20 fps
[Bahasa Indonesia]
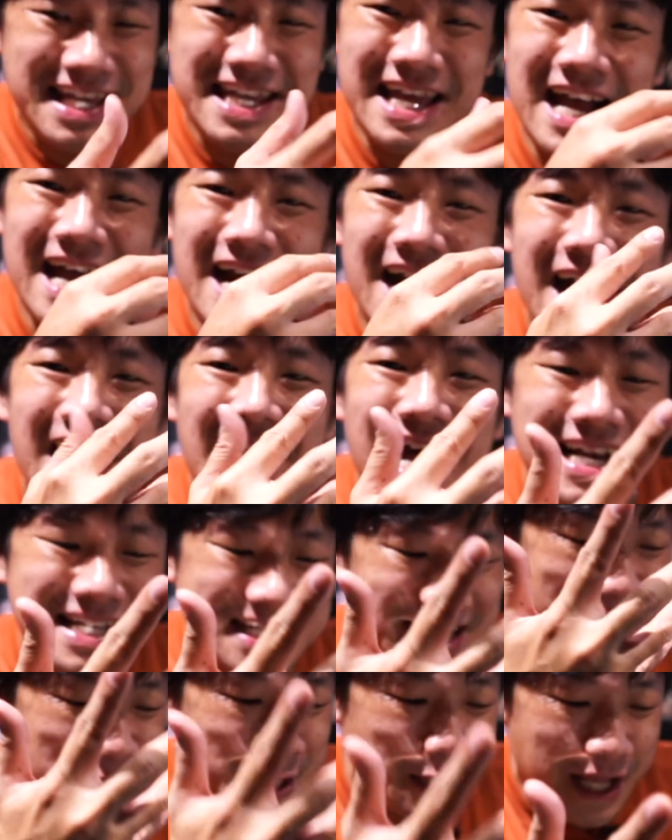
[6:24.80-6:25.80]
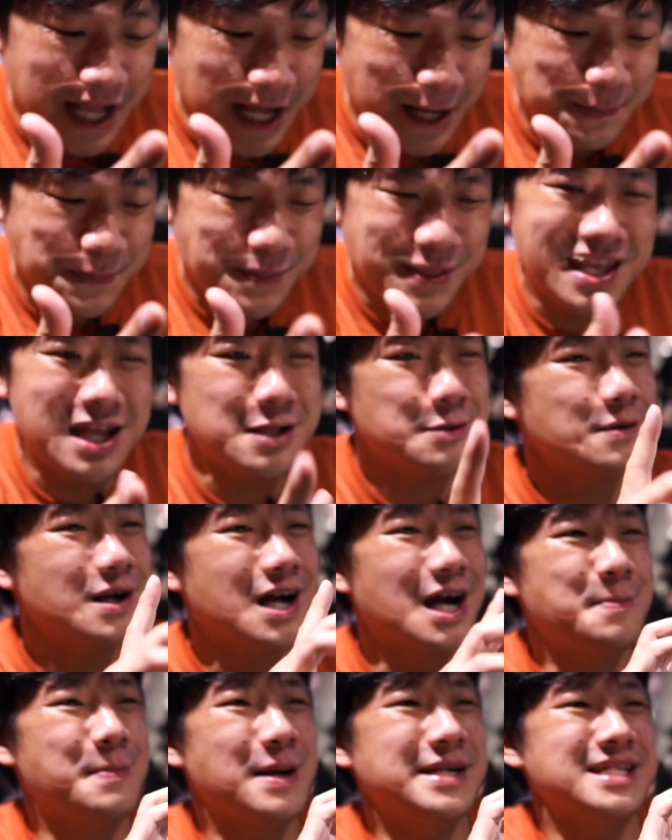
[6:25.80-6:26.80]
yang art gitu ya, dia tuh
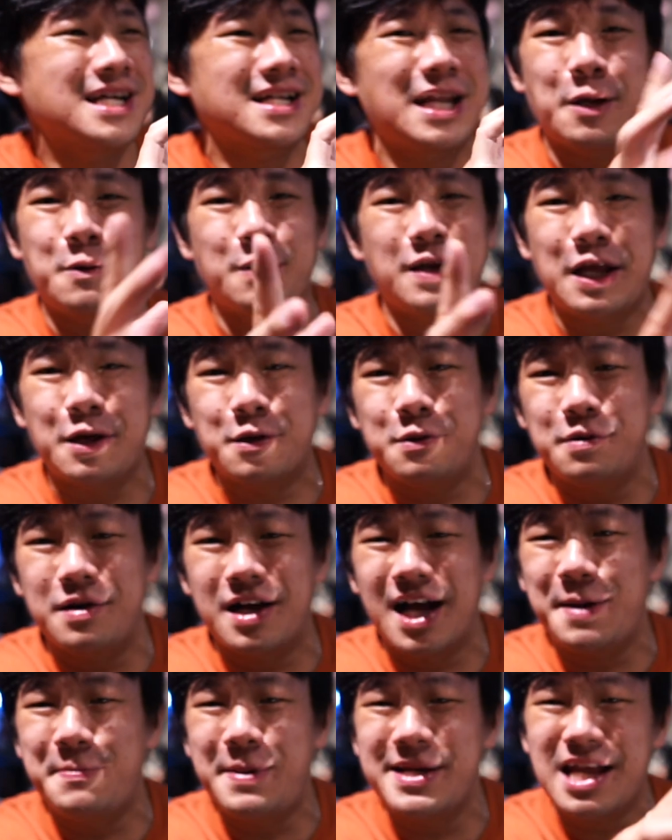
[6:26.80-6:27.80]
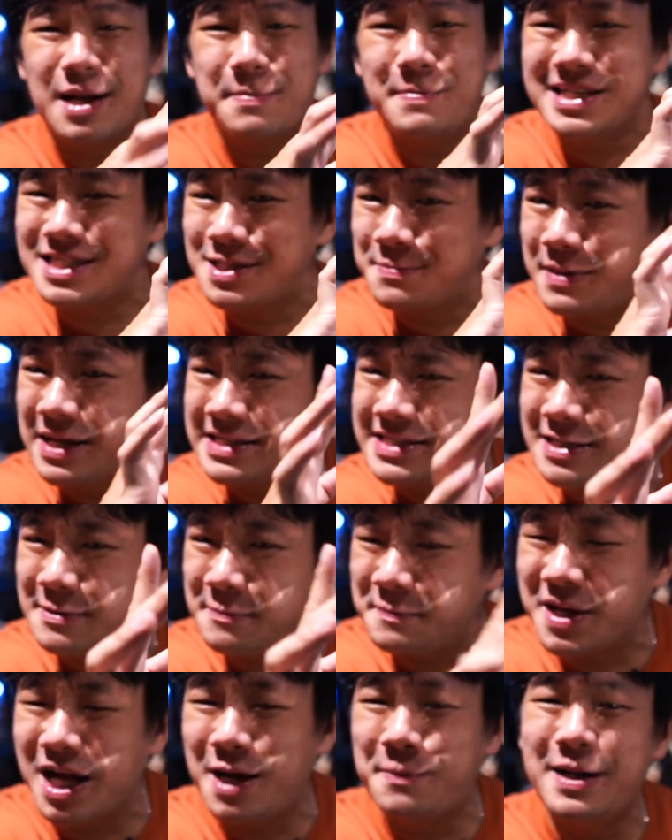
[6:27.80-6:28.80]
nggak banyak neko-neko, nggak banyak
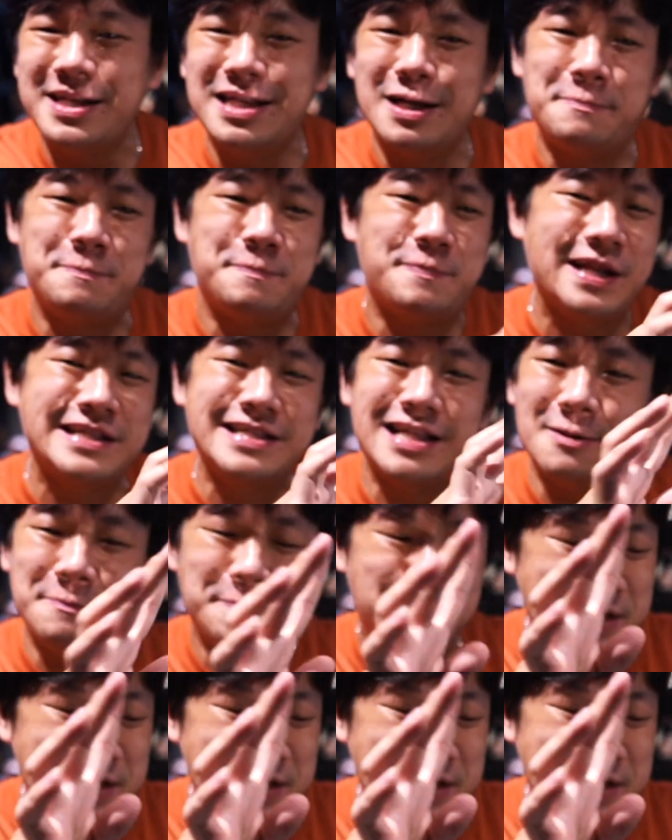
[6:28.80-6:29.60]
macem-macem, nggak banyak perintah